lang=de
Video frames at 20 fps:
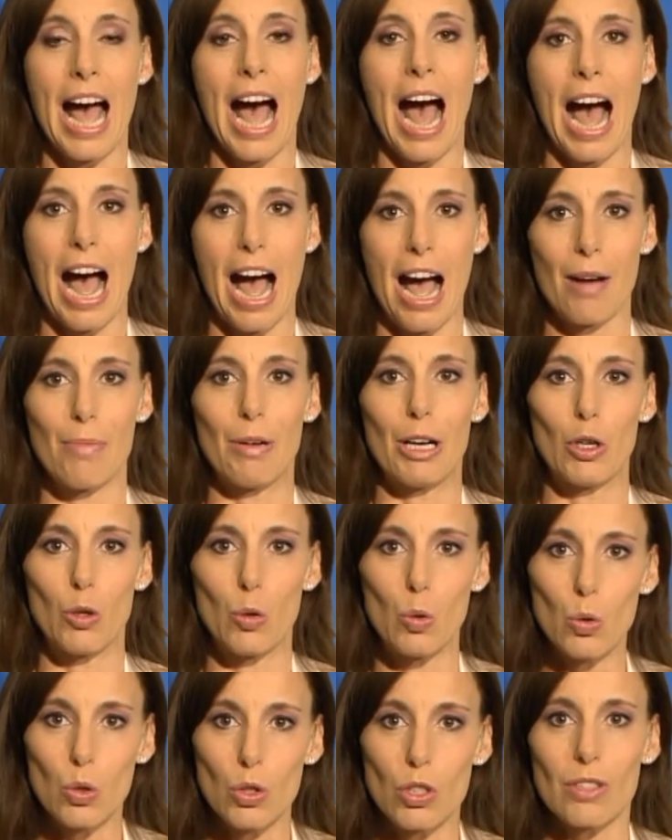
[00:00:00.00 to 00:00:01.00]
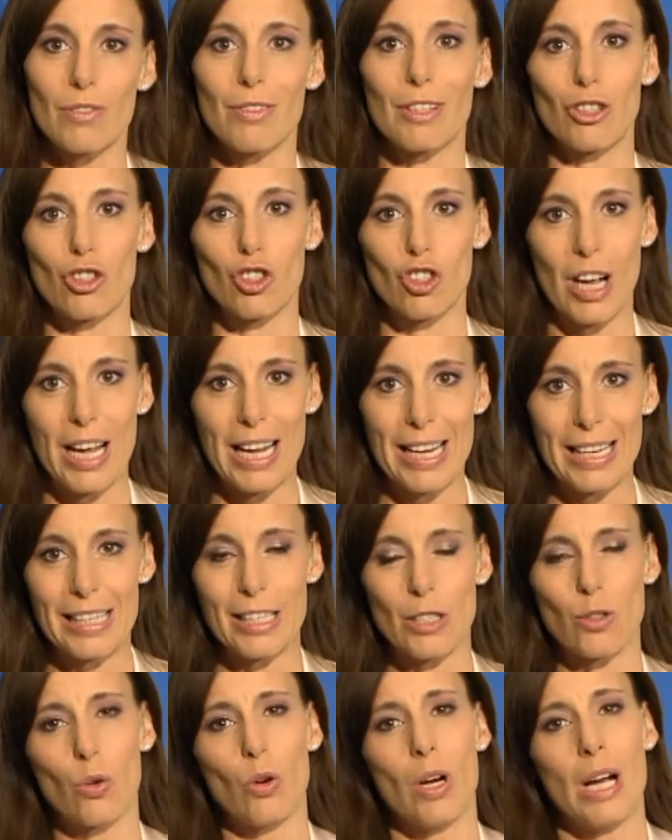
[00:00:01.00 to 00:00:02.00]
aber höchstwahrscheinlich wahrscheinlich
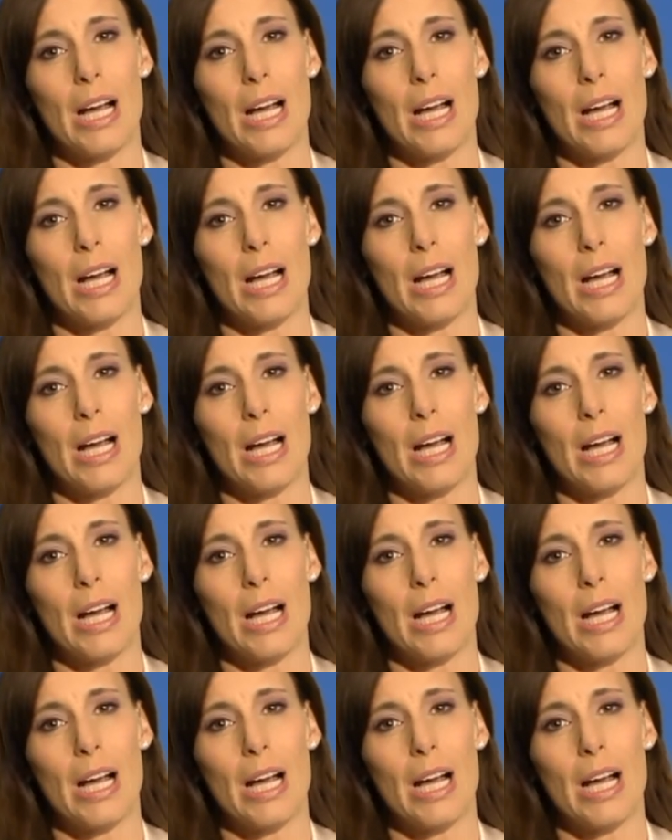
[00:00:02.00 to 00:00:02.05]
so